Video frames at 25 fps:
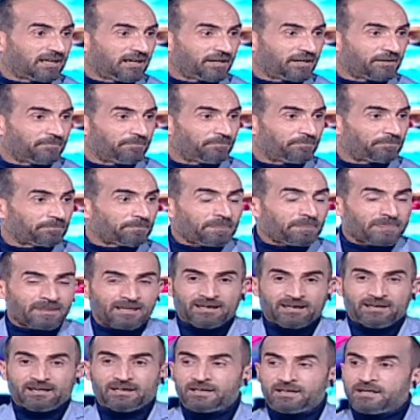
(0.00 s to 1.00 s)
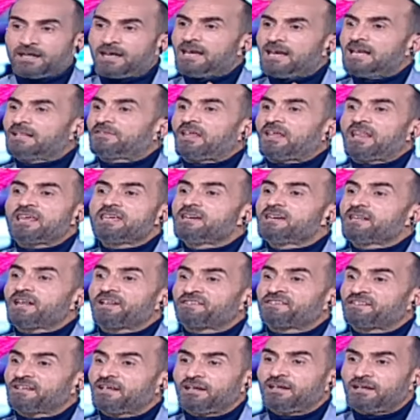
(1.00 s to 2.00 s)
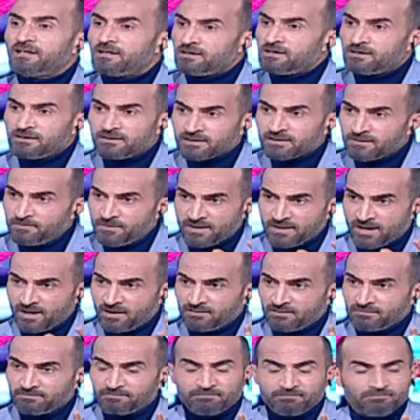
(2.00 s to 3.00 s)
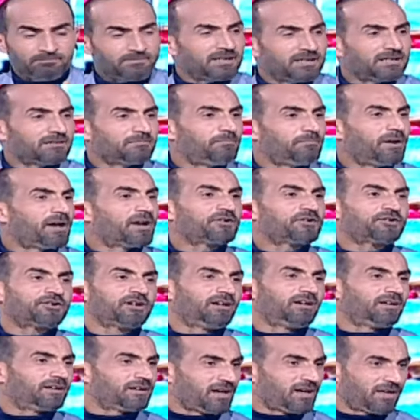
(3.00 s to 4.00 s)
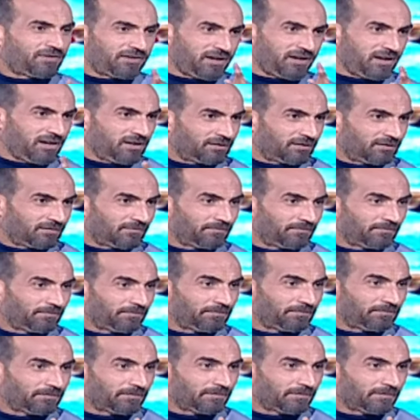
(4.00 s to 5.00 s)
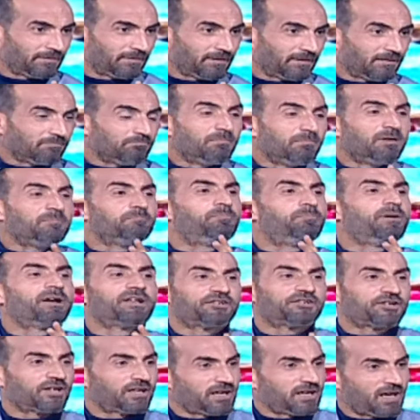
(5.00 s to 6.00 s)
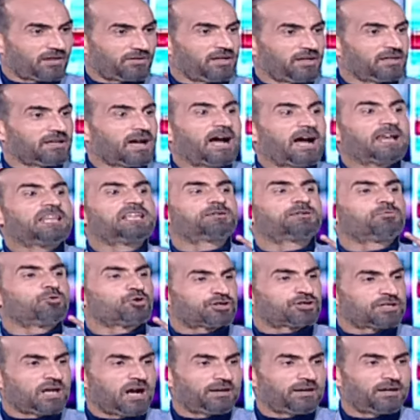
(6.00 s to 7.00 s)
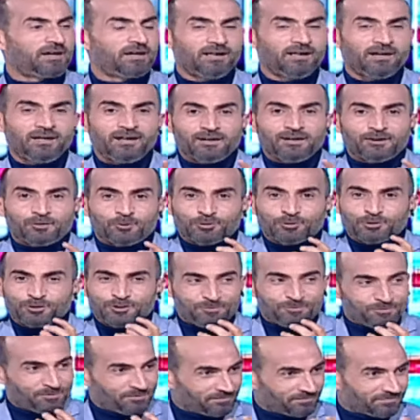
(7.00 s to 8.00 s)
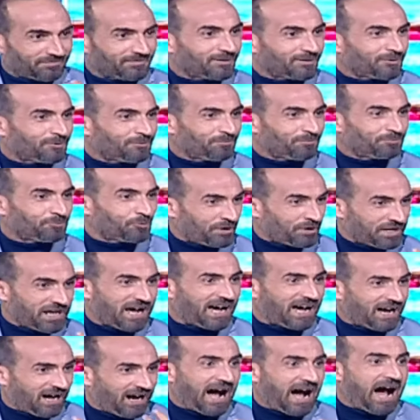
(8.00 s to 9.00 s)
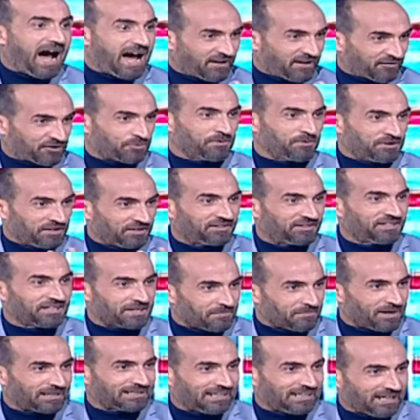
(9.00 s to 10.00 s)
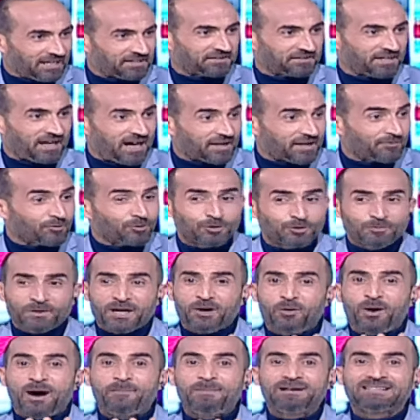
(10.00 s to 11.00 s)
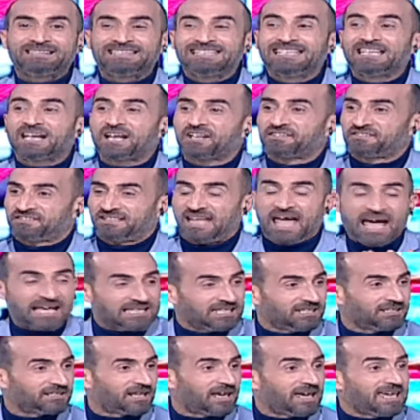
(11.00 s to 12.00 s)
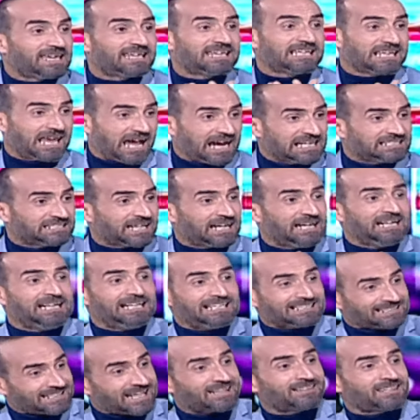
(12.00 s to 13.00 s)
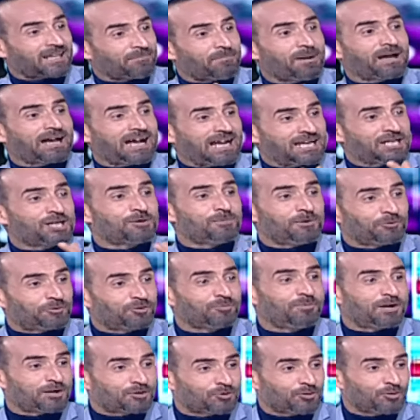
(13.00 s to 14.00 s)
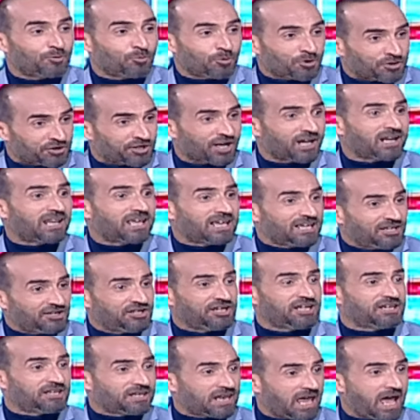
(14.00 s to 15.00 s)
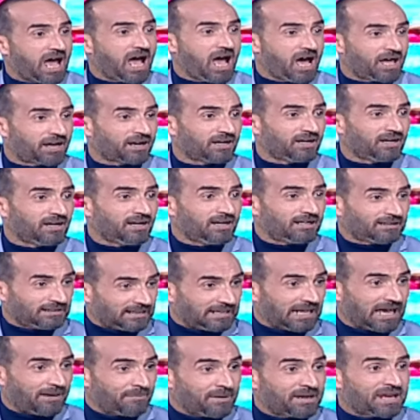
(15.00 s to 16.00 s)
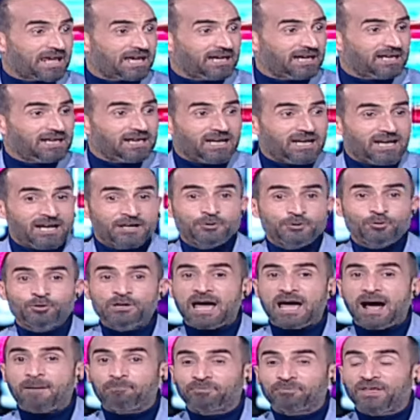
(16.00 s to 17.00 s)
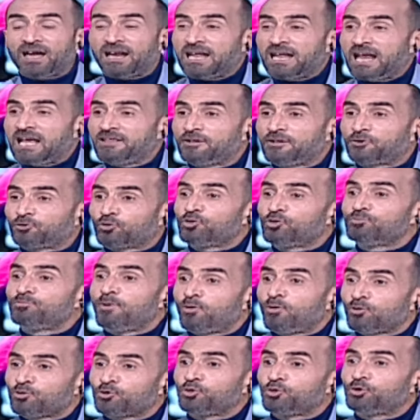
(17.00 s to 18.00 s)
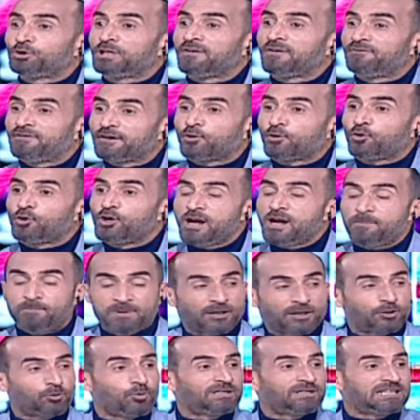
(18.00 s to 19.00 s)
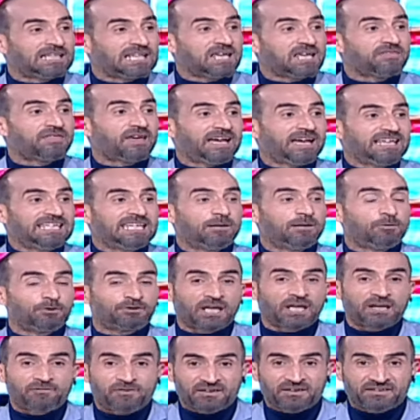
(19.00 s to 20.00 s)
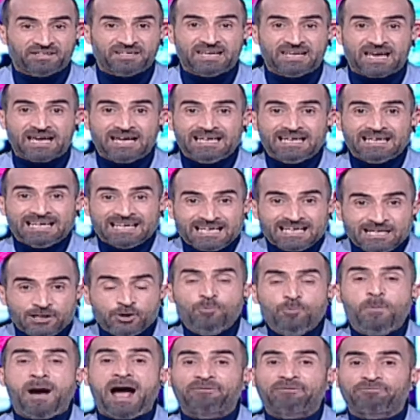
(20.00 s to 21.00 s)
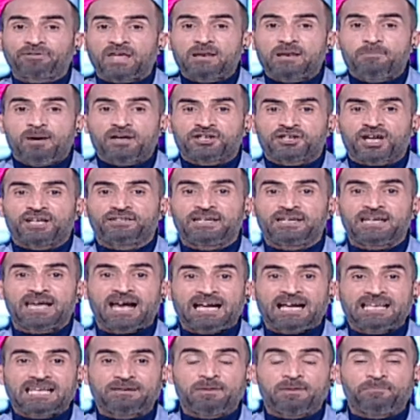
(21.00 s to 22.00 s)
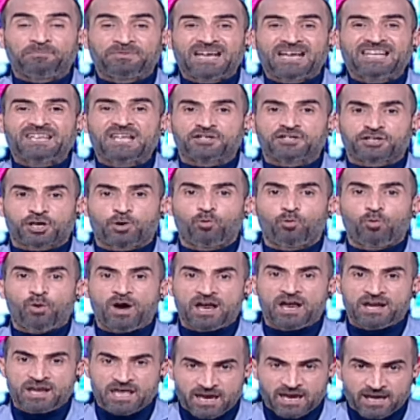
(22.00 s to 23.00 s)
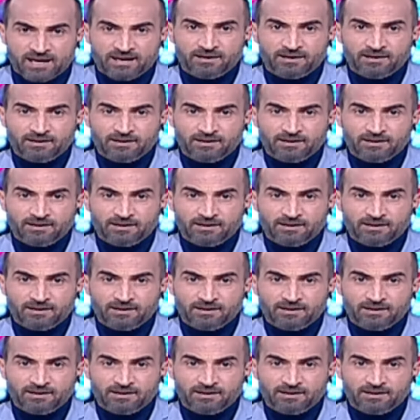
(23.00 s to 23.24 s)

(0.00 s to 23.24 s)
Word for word: كيرم انهالت علي رسائل كبيره من برشا رياضيين من برشا رياضيين علاش مش نحن قلت لهم وانا عارف باش يصير من بعد الحصه عارف قلت له عملت دراسه عينه هيك العينه تنطبق عليكم انتم الكل وان شاء الله يجي النهار للامانه انه الابطال هذه تكون موجوده في كل البلاتوات الاذاعيه والتلفزيه اليوم حتى المشهد الاعلامي نتاعنا شوهناه